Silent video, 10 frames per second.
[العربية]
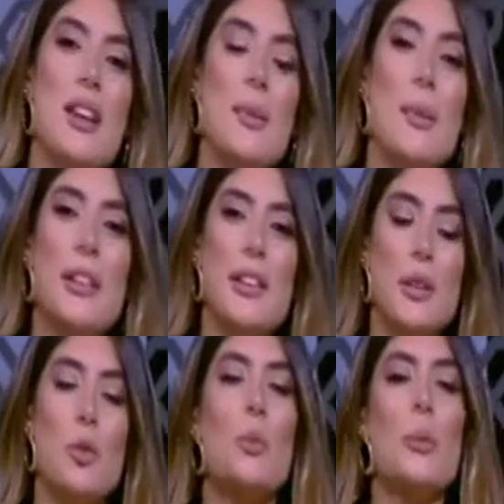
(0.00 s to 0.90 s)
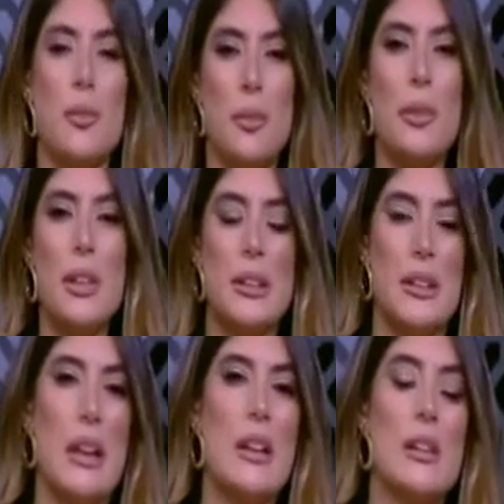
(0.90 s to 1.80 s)
اهلا بحضراتكم يمكن في بدايه
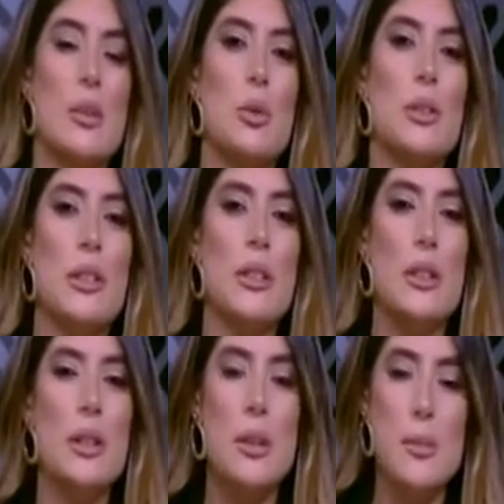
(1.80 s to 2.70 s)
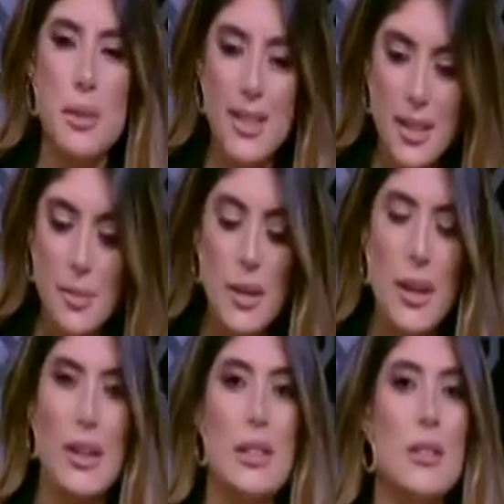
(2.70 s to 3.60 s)
الحلقه كنت آه، اتكلمنا
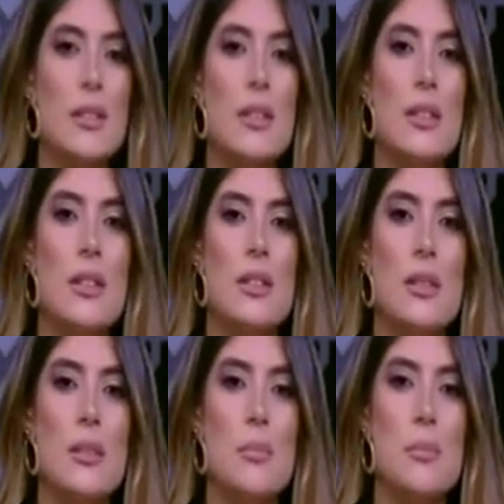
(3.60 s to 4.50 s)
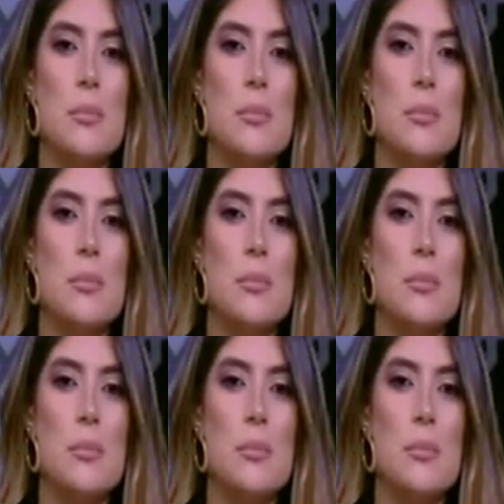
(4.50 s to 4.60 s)
عن آه،